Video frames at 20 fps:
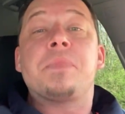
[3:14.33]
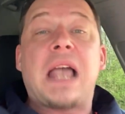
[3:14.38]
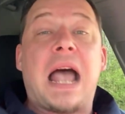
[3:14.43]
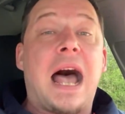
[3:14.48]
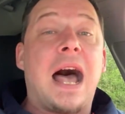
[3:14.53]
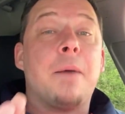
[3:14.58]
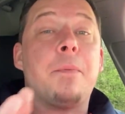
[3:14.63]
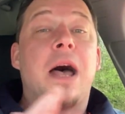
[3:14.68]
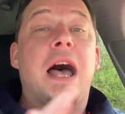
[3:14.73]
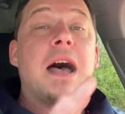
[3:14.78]

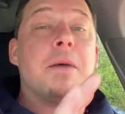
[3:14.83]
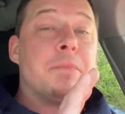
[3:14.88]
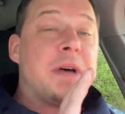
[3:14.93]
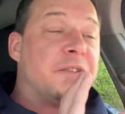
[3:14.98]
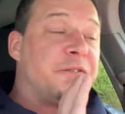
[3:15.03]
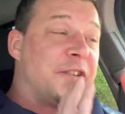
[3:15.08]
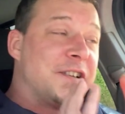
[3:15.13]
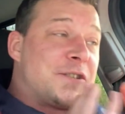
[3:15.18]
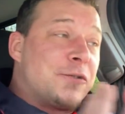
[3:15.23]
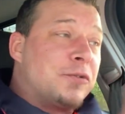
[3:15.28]
Aber
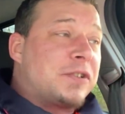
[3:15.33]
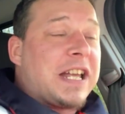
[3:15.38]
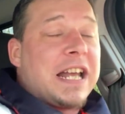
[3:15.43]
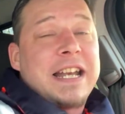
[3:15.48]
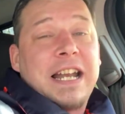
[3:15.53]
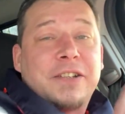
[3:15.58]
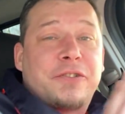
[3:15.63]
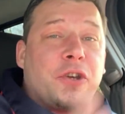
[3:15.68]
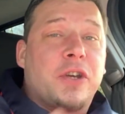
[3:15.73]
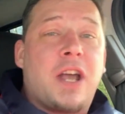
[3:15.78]
man versucht dann
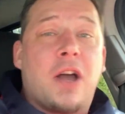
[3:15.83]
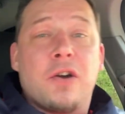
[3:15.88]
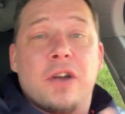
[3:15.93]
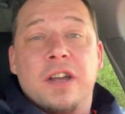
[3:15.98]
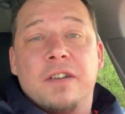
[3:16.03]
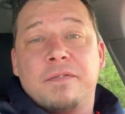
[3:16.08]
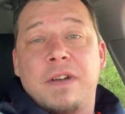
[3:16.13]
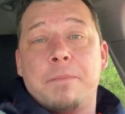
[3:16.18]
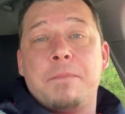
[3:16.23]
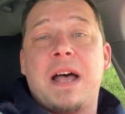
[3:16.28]
natürlich auch
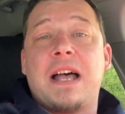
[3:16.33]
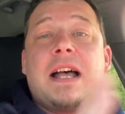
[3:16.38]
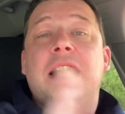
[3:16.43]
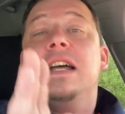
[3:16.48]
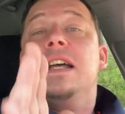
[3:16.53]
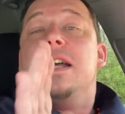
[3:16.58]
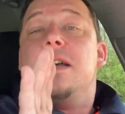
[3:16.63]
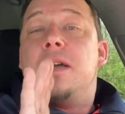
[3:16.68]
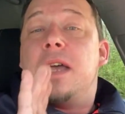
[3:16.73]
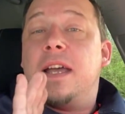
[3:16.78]
irgendwann mal
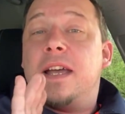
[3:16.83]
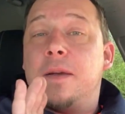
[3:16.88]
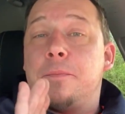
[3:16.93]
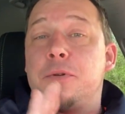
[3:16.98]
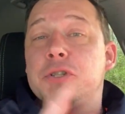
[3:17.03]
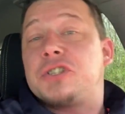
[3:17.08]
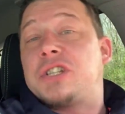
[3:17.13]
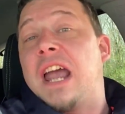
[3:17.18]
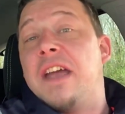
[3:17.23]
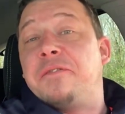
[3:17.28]
äh,
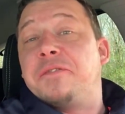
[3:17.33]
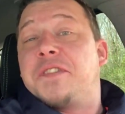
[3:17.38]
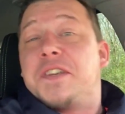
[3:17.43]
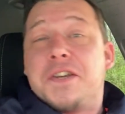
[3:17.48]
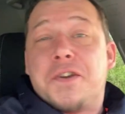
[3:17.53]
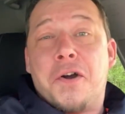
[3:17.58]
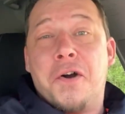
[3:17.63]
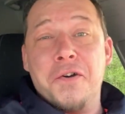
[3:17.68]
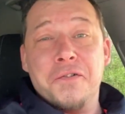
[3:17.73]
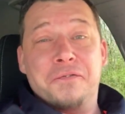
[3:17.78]

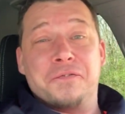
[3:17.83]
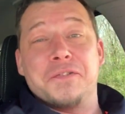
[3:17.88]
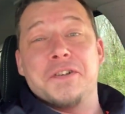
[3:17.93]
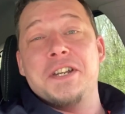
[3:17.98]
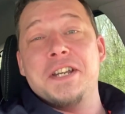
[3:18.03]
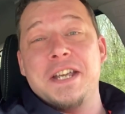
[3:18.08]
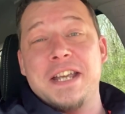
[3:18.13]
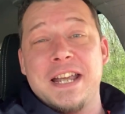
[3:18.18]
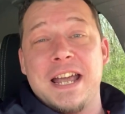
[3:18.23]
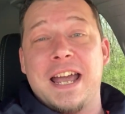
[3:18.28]
Beschäftigung für
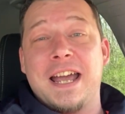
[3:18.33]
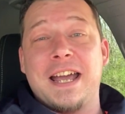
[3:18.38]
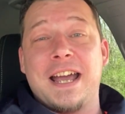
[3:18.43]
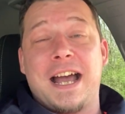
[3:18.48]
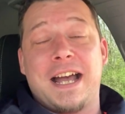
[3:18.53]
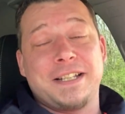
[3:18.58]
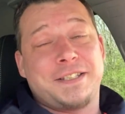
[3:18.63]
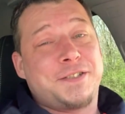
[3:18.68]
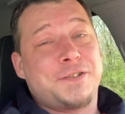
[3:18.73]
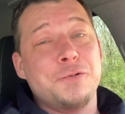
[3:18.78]
die äh,
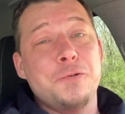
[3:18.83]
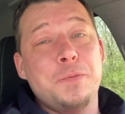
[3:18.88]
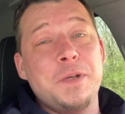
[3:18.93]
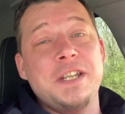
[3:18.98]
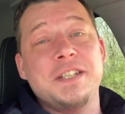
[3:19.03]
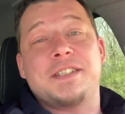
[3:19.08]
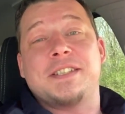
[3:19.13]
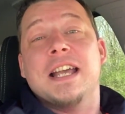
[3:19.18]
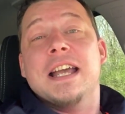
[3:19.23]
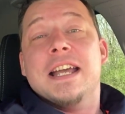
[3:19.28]

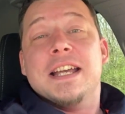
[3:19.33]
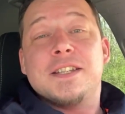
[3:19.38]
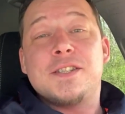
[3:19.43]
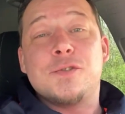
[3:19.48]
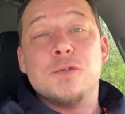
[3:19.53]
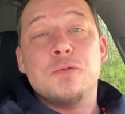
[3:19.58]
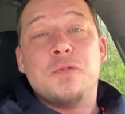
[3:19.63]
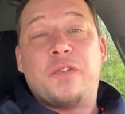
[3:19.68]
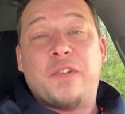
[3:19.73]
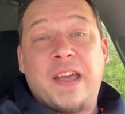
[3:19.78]
Azubis
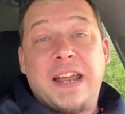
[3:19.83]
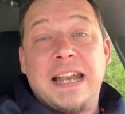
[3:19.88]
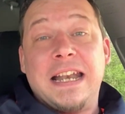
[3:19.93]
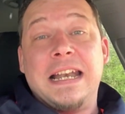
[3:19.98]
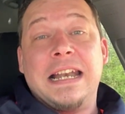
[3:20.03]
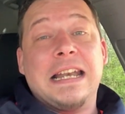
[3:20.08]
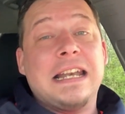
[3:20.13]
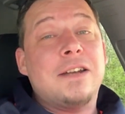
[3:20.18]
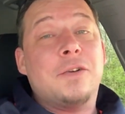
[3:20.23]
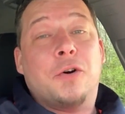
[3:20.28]
zu
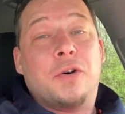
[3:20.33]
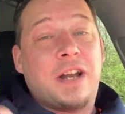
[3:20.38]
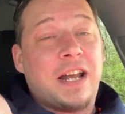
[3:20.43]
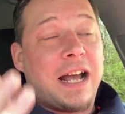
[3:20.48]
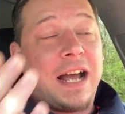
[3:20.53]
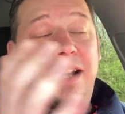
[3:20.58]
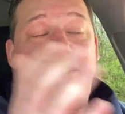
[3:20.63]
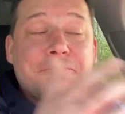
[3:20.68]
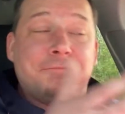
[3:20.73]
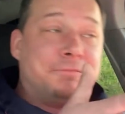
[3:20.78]
finden
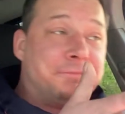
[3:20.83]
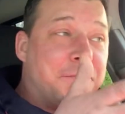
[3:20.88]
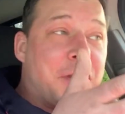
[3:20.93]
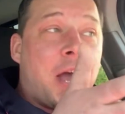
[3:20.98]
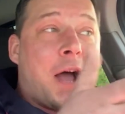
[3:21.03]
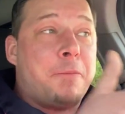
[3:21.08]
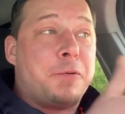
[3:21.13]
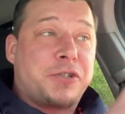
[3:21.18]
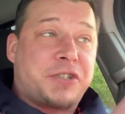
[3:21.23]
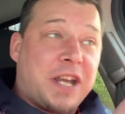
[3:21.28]
oder
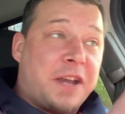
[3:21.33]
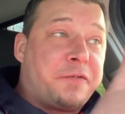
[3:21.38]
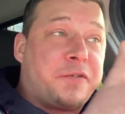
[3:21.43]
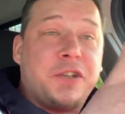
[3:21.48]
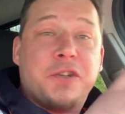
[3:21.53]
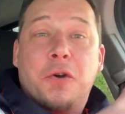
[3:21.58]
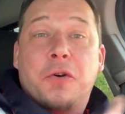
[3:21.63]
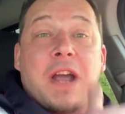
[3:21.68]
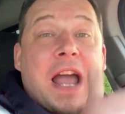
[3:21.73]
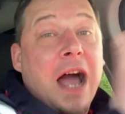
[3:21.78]
ja,
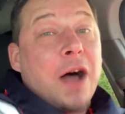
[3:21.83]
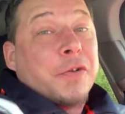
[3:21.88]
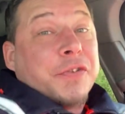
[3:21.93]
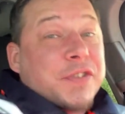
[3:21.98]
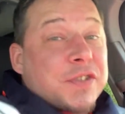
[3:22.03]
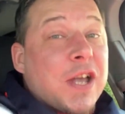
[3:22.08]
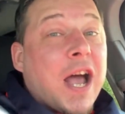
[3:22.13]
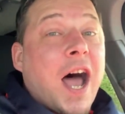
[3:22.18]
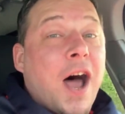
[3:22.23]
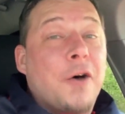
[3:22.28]
Beschäftigung
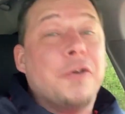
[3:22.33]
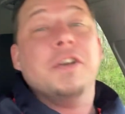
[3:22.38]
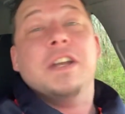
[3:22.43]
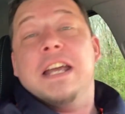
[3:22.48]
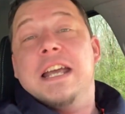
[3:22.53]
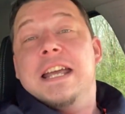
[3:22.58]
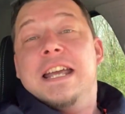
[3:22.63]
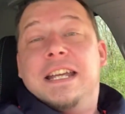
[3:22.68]
rauszuhauen,